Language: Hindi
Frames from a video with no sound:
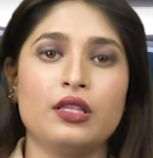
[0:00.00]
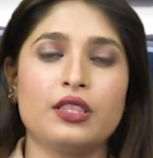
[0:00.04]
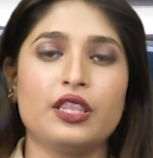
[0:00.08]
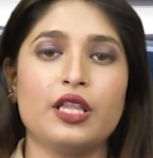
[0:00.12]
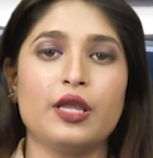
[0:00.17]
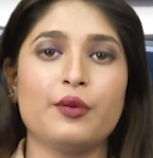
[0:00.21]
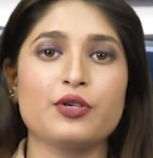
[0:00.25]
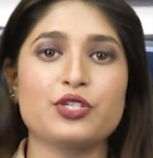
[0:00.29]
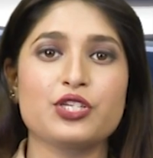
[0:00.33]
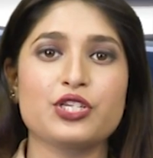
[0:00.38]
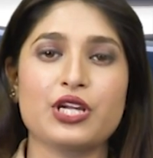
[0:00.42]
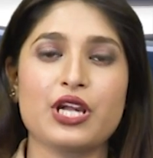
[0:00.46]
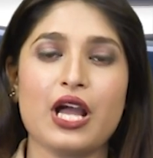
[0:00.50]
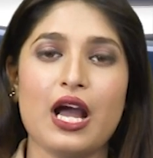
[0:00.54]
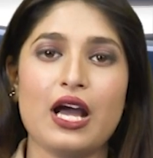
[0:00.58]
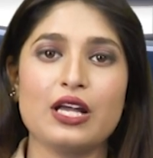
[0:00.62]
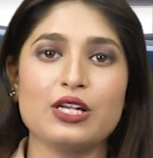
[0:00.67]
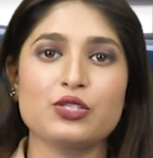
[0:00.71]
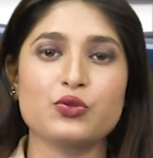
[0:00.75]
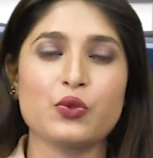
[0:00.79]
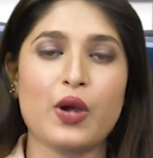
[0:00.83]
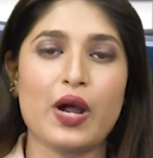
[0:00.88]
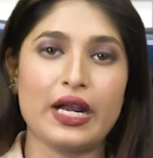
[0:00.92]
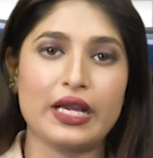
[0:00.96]

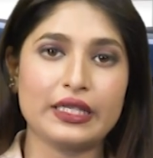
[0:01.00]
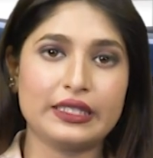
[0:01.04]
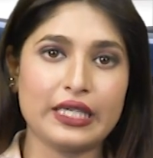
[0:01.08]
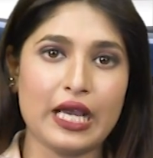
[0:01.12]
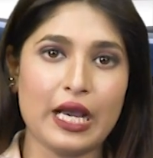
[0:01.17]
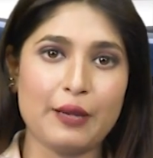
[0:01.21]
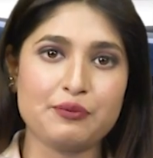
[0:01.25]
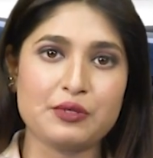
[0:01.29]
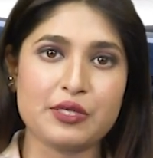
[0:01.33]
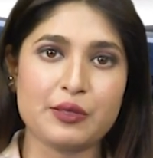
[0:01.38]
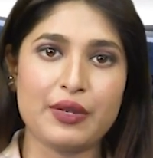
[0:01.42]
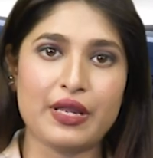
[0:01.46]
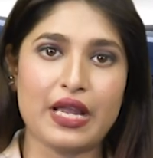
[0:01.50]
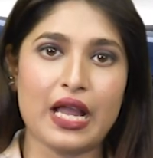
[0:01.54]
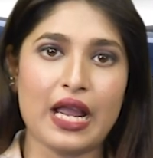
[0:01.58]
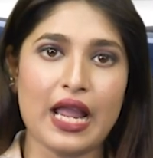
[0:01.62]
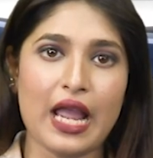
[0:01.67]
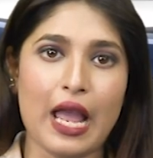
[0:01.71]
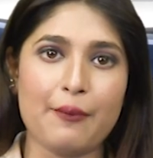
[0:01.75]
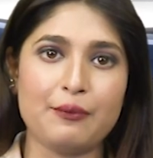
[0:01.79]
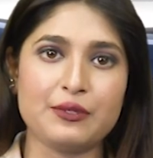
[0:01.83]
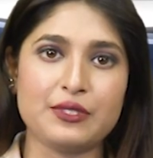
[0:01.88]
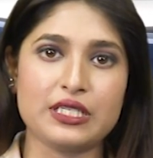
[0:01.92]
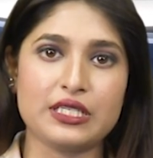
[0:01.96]
नमस्कार स्वागत है आप सभी का
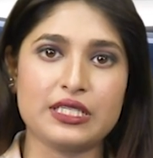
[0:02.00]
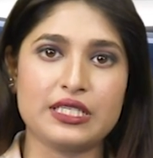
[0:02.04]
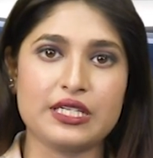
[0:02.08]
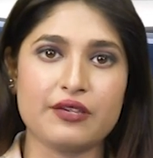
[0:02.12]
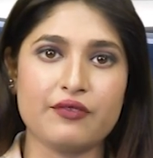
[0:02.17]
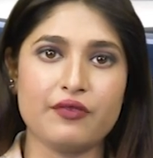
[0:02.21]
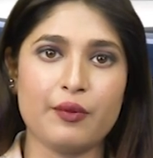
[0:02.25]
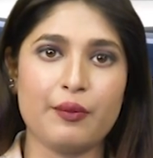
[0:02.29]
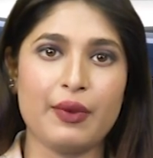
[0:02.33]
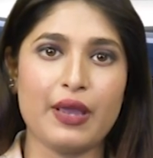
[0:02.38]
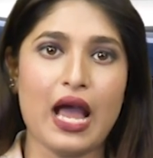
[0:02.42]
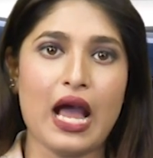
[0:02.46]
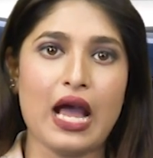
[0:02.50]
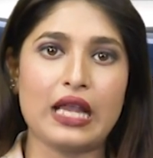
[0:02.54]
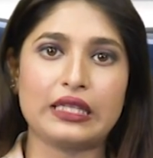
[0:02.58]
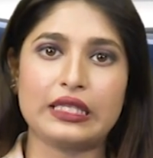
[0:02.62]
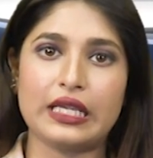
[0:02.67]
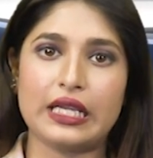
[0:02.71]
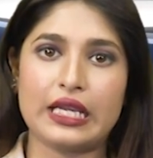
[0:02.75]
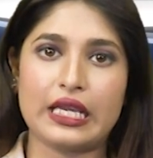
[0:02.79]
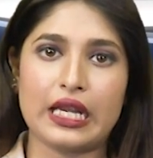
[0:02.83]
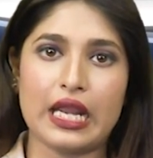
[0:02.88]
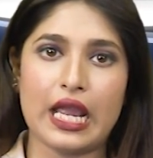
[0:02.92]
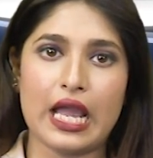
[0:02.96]
कैपिटल टीवी बिहार
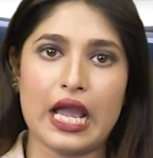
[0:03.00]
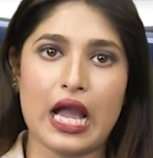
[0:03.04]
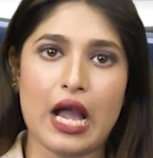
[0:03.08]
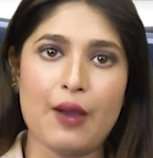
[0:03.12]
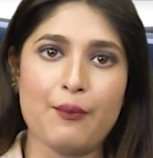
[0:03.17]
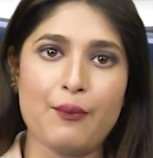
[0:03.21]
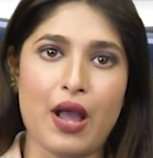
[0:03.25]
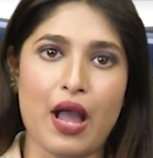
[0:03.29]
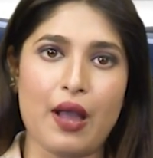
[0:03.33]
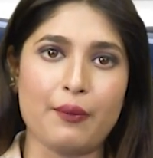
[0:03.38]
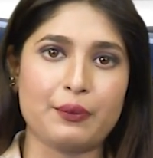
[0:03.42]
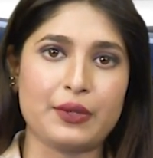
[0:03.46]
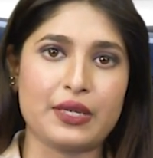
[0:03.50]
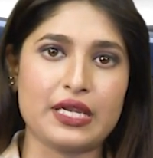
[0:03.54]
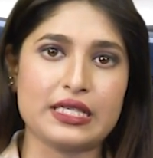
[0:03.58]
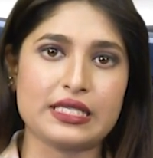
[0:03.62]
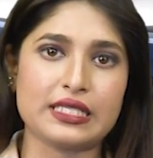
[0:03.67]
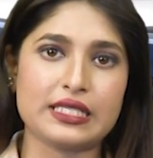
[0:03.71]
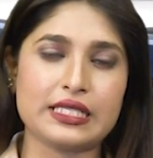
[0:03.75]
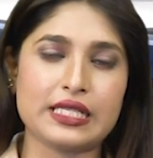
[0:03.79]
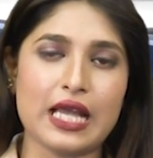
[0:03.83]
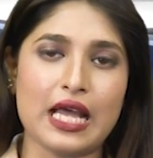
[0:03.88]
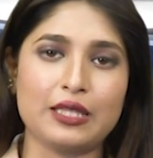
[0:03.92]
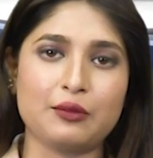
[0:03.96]
देख रहे हैं आप आपके
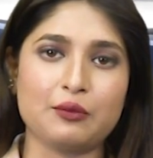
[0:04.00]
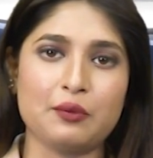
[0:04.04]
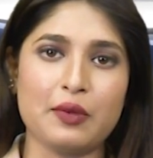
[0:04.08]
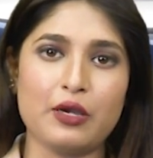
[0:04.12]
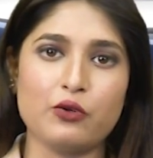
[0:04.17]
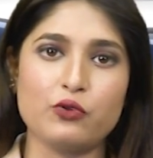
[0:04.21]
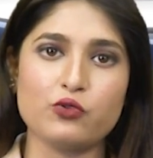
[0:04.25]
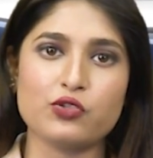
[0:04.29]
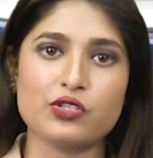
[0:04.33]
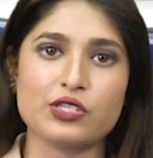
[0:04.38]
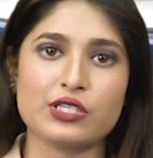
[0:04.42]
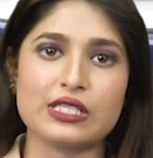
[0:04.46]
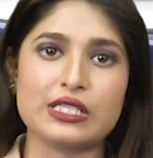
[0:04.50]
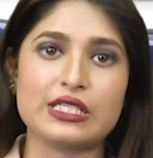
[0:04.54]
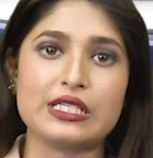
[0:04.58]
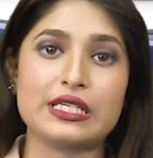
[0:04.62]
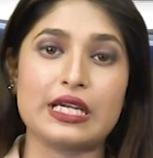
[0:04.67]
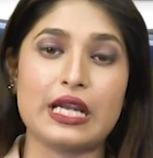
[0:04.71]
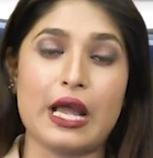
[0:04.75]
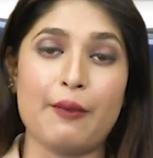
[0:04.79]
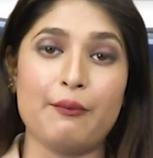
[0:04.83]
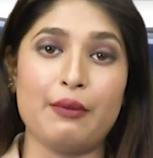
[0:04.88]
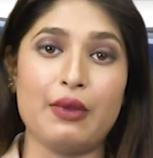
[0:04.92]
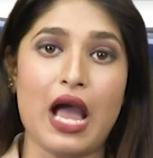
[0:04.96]
साथ में हूँ सृष्टि
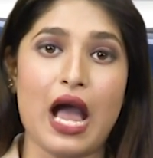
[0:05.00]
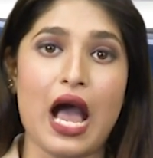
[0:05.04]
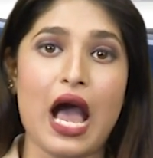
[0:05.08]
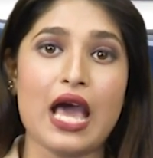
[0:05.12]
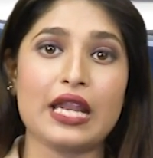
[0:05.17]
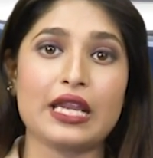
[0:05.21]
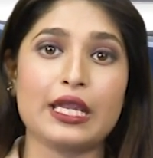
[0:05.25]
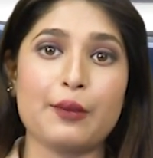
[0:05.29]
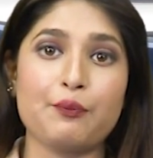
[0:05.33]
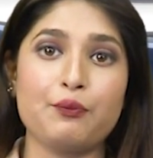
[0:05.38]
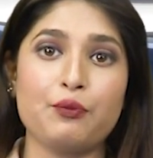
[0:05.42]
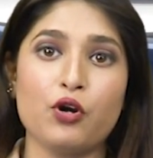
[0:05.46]
राय बिहार के